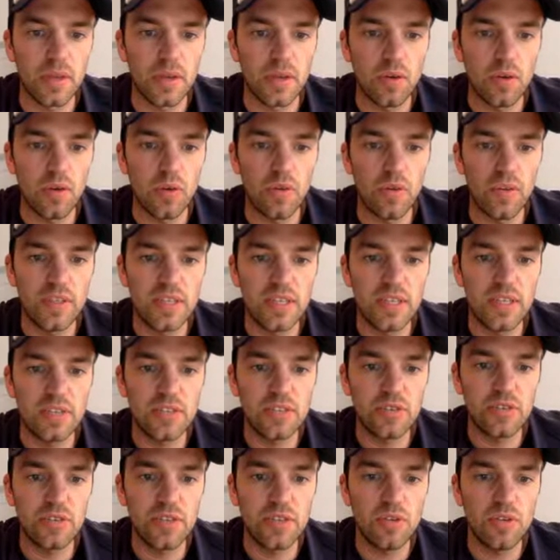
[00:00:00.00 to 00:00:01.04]
On va
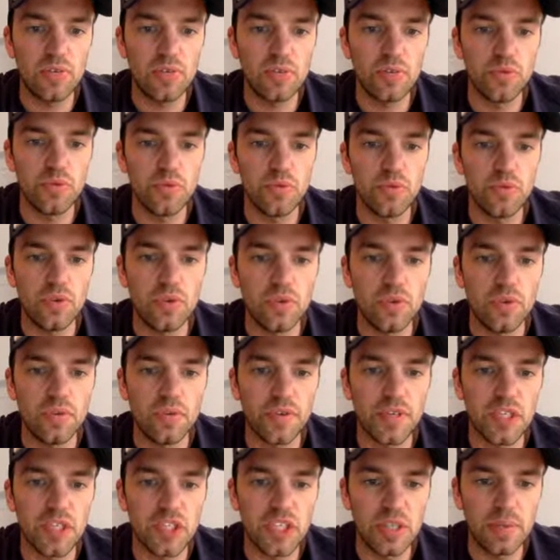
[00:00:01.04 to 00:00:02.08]
sélectionner l'option euh,
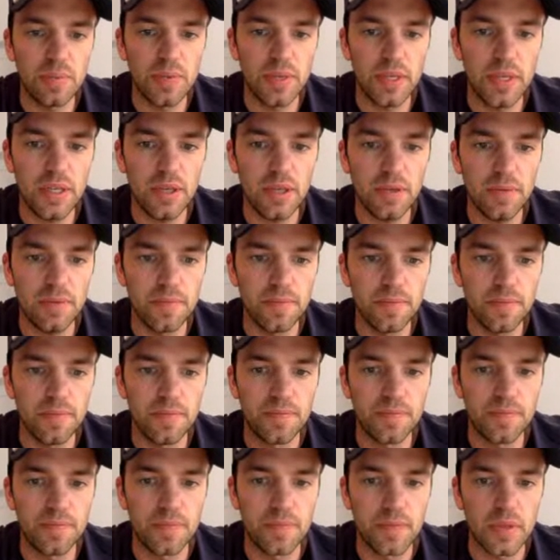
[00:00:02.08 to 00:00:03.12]
Free Shipping.
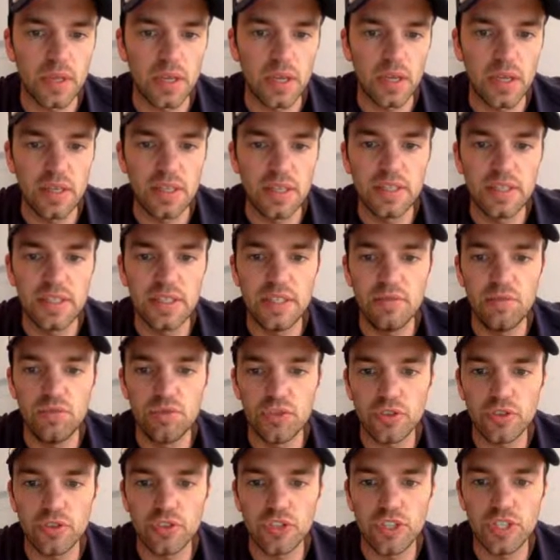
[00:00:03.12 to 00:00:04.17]
Ici, vous
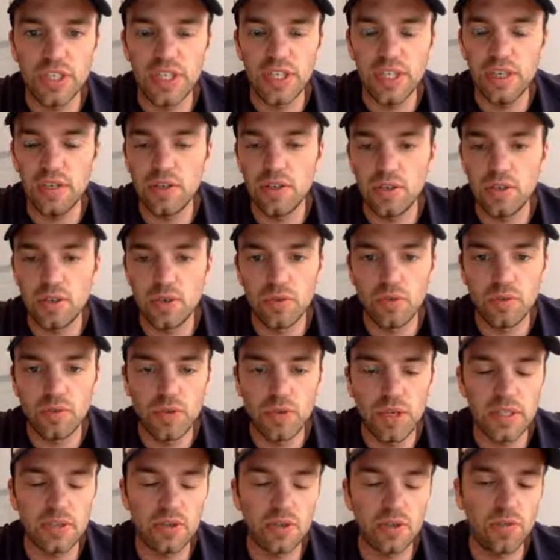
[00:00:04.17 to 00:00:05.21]
changez euh, où
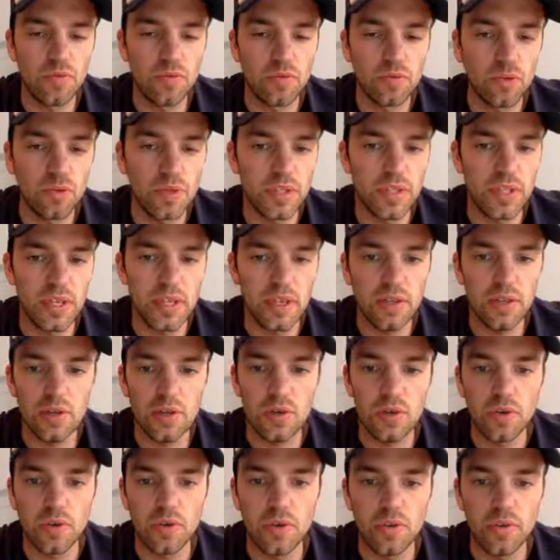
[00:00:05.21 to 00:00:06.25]
est-ce que vous souhaitez
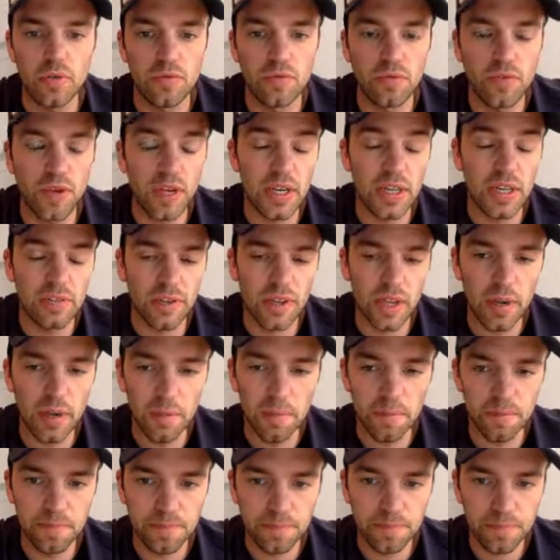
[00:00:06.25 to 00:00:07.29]
vous faire
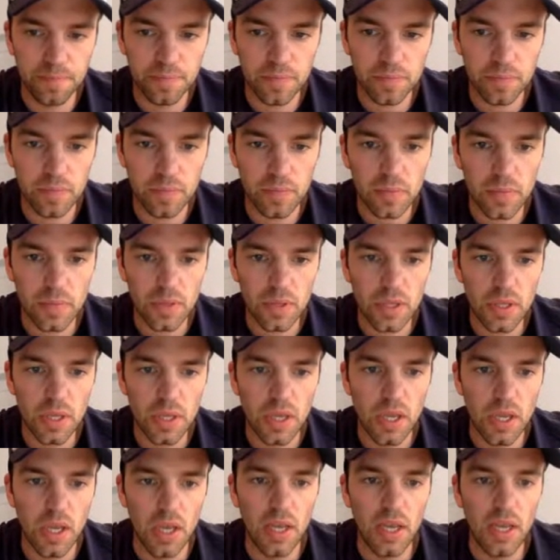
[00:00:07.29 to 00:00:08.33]
livrer.
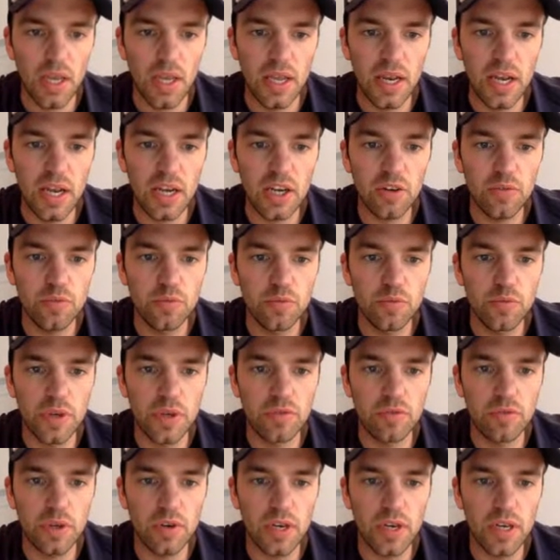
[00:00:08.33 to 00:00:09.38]
Et là, comme vous
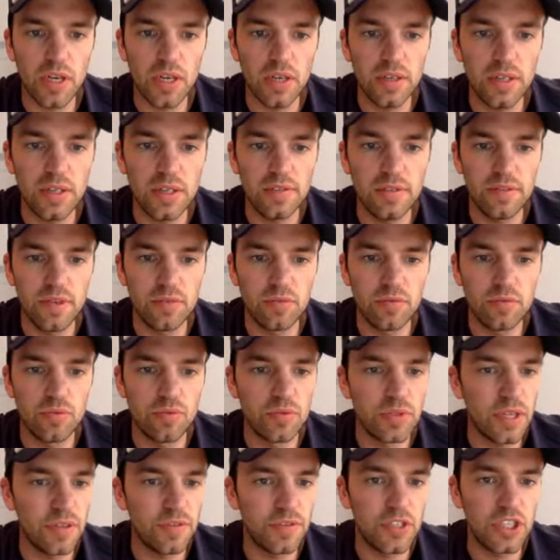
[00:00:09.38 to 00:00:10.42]
pouvez le voir, il va
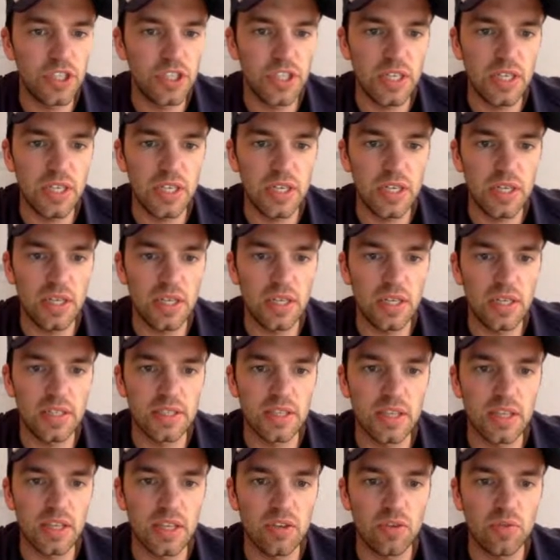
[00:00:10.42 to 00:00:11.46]
vous afficher un
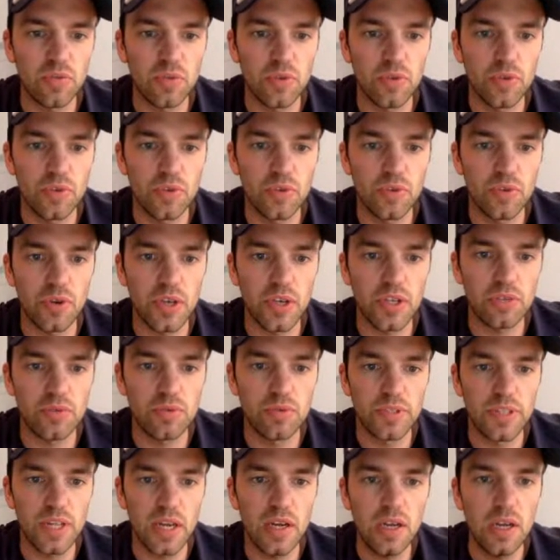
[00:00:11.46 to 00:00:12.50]
certain nombre de,
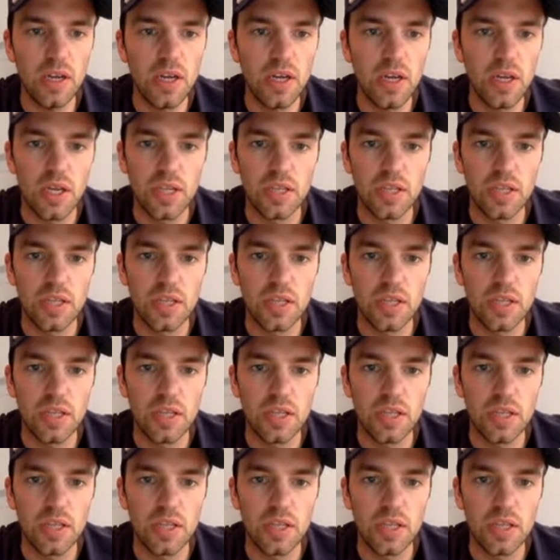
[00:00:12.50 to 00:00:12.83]
résultats.